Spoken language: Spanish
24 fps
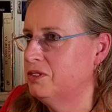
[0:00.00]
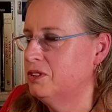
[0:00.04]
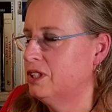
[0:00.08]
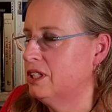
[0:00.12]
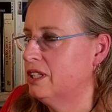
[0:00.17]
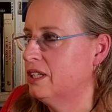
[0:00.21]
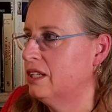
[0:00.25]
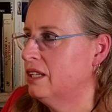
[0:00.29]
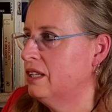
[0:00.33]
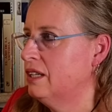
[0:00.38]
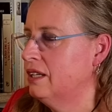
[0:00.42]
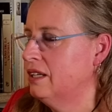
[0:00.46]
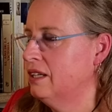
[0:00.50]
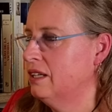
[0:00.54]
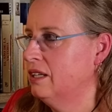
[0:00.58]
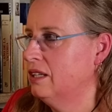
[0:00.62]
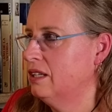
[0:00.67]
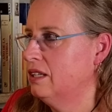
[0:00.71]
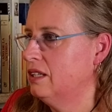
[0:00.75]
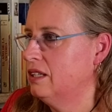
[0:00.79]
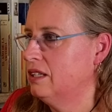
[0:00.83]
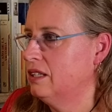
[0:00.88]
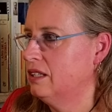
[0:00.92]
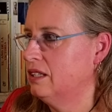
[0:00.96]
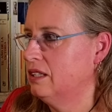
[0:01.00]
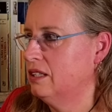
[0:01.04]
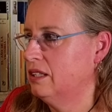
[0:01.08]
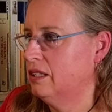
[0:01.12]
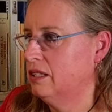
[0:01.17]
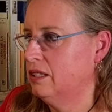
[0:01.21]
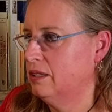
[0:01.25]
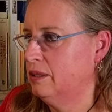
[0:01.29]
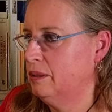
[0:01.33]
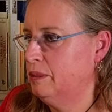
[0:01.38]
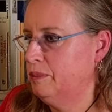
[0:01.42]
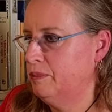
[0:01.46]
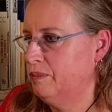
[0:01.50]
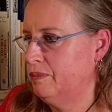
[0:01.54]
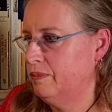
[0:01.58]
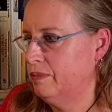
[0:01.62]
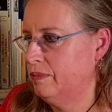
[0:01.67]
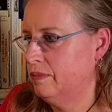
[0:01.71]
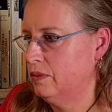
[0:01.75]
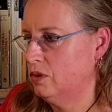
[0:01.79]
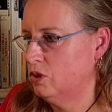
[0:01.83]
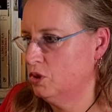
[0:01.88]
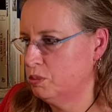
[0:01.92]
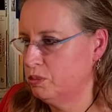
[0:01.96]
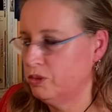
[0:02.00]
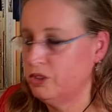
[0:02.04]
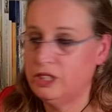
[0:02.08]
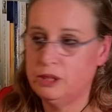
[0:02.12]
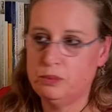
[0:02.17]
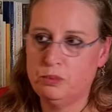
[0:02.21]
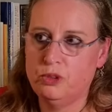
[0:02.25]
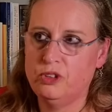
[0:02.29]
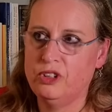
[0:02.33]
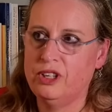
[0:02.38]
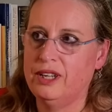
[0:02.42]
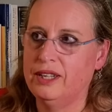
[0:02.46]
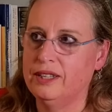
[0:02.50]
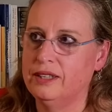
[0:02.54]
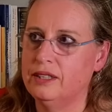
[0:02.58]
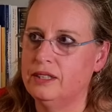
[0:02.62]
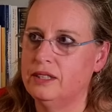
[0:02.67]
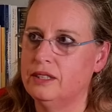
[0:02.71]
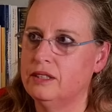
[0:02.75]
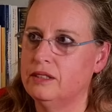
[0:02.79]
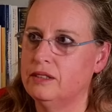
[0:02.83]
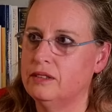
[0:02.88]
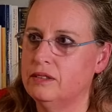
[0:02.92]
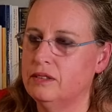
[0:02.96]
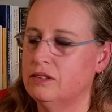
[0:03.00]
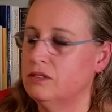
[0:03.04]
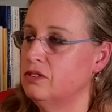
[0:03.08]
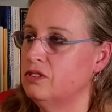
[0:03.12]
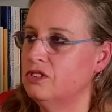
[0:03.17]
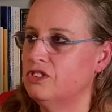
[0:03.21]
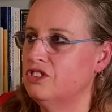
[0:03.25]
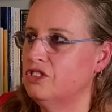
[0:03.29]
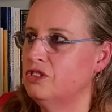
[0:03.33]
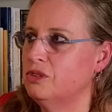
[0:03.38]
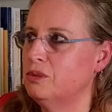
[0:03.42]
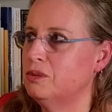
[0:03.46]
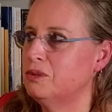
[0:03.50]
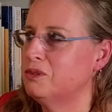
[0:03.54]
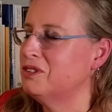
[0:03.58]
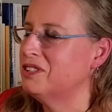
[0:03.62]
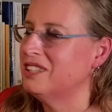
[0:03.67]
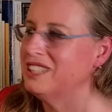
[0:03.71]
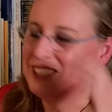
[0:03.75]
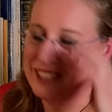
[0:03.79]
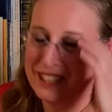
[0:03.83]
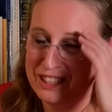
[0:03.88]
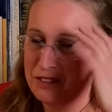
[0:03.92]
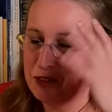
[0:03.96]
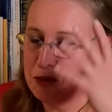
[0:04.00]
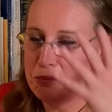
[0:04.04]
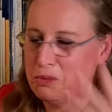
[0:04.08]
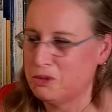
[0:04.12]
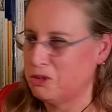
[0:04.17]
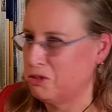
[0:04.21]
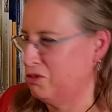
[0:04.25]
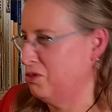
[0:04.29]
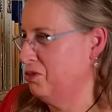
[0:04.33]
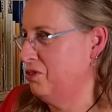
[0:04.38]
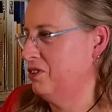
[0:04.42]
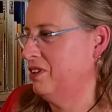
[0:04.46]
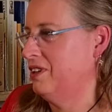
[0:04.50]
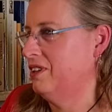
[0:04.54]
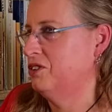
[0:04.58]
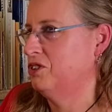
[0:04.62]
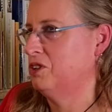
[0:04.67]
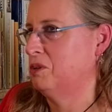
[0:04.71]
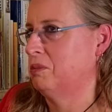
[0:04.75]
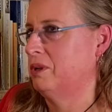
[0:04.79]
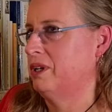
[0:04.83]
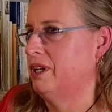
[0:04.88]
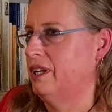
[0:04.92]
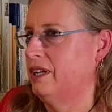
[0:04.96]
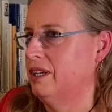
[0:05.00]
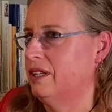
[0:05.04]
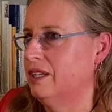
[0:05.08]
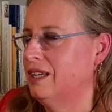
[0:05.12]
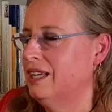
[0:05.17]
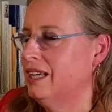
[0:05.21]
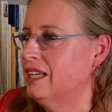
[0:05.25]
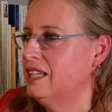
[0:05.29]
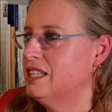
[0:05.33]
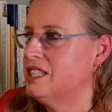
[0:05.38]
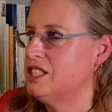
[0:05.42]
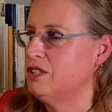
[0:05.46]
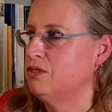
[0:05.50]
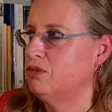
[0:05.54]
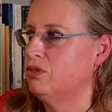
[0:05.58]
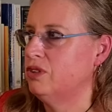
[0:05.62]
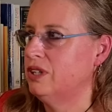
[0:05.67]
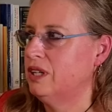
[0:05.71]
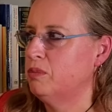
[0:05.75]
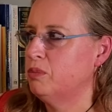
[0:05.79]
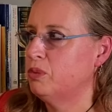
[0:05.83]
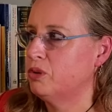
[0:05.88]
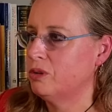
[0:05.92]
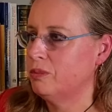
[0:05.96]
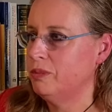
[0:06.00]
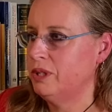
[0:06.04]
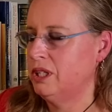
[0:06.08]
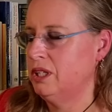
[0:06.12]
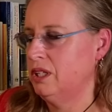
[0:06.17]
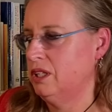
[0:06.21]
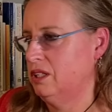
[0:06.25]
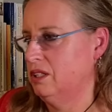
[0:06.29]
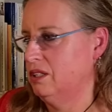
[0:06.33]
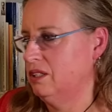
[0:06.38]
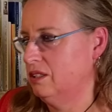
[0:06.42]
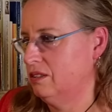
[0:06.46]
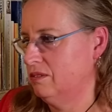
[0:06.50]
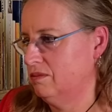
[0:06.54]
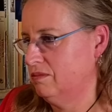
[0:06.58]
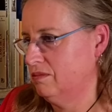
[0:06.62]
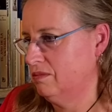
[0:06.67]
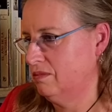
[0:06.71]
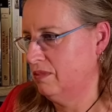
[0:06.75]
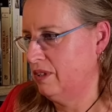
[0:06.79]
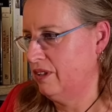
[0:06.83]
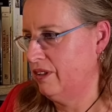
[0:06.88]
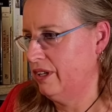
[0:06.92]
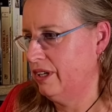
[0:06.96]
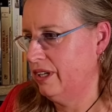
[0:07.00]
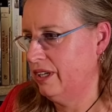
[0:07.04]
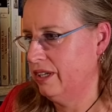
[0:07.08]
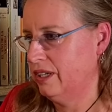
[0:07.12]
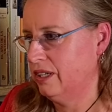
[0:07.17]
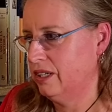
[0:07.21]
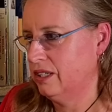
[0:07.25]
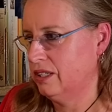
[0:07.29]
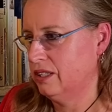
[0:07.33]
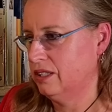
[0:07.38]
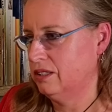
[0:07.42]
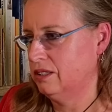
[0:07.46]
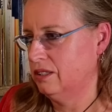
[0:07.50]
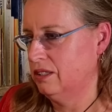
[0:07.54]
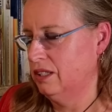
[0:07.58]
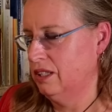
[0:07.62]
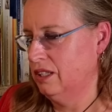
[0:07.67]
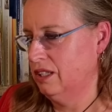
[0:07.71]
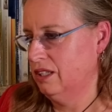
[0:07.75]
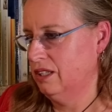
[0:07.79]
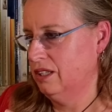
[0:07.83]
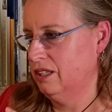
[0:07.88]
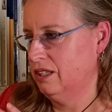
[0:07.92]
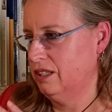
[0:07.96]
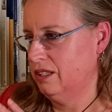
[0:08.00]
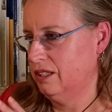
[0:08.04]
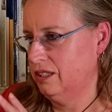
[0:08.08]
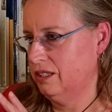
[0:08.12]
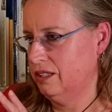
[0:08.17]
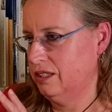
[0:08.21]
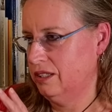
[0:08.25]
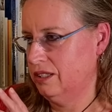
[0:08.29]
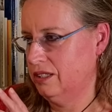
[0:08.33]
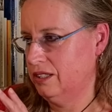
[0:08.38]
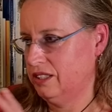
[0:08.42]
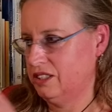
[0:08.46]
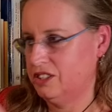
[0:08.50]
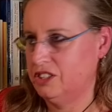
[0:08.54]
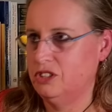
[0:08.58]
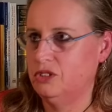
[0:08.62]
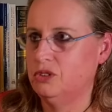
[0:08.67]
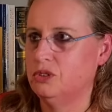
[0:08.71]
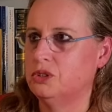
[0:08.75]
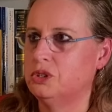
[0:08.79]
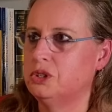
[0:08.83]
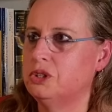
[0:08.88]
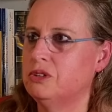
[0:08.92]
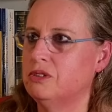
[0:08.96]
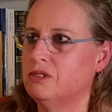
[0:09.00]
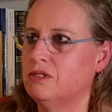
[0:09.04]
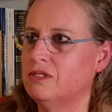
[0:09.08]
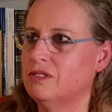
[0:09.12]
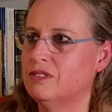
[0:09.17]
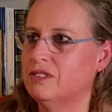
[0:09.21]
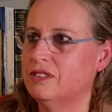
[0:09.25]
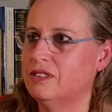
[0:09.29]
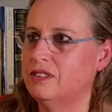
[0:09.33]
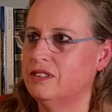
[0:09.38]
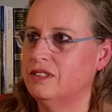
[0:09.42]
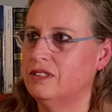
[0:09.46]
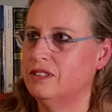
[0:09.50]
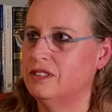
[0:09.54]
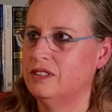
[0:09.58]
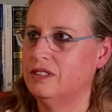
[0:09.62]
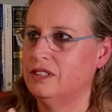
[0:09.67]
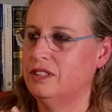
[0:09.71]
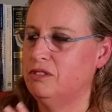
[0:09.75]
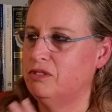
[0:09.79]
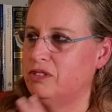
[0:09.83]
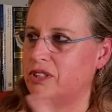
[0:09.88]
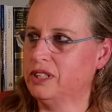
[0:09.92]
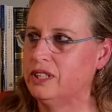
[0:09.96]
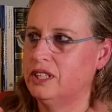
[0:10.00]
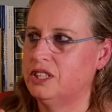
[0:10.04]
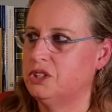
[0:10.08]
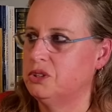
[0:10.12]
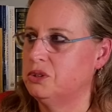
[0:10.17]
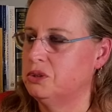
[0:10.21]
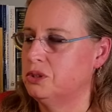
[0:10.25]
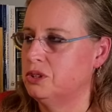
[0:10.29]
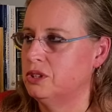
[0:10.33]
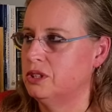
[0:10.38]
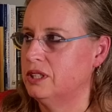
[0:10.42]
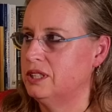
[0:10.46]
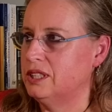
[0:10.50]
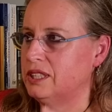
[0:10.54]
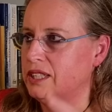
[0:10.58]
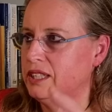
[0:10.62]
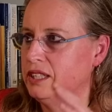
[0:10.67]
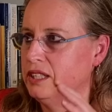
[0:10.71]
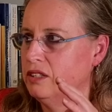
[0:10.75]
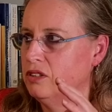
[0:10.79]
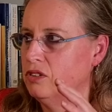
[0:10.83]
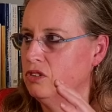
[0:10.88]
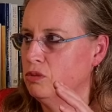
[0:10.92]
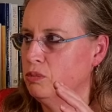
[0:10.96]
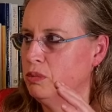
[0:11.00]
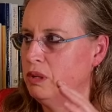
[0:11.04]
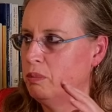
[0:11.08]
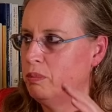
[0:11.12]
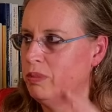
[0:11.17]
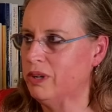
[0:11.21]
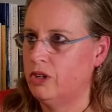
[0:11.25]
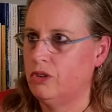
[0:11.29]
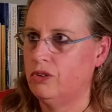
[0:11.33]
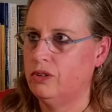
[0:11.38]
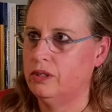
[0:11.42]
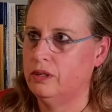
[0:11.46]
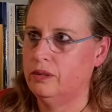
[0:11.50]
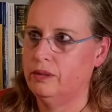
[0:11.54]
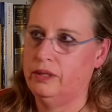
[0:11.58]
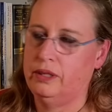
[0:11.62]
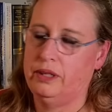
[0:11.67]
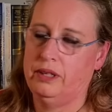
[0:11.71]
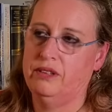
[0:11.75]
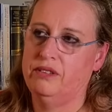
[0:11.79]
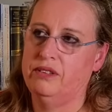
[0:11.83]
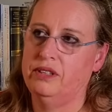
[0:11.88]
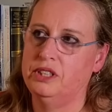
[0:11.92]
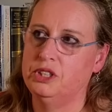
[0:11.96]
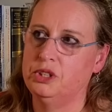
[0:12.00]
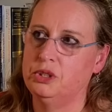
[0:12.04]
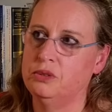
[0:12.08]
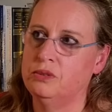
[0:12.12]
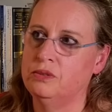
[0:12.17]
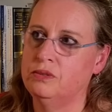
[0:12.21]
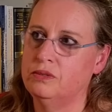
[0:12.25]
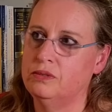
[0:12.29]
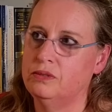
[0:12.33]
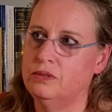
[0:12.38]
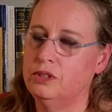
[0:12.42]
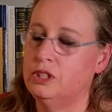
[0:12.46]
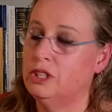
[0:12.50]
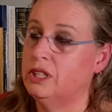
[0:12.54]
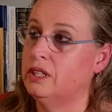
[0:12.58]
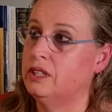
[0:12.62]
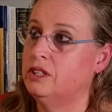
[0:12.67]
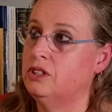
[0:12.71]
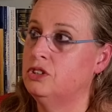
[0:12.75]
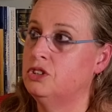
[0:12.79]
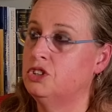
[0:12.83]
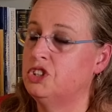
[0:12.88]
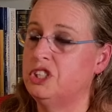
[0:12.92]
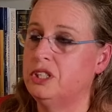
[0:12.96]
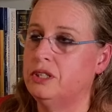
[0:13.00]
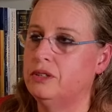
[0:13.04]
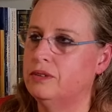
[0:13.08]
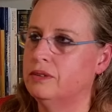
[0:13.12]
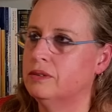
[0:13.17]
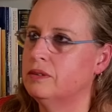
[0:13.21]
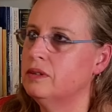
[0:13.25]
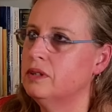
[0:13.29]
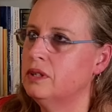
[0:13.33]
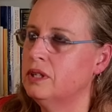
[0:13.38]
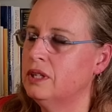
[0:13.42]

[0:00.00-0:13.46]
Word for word: O sea, eh, los pones por delante. No, no, es que no puedo funcionar de otra manera. Si fuera por mí, mm, me diría, éxitos y fracasos. Es que no me paro a hacer eso. O sea, yo sigo.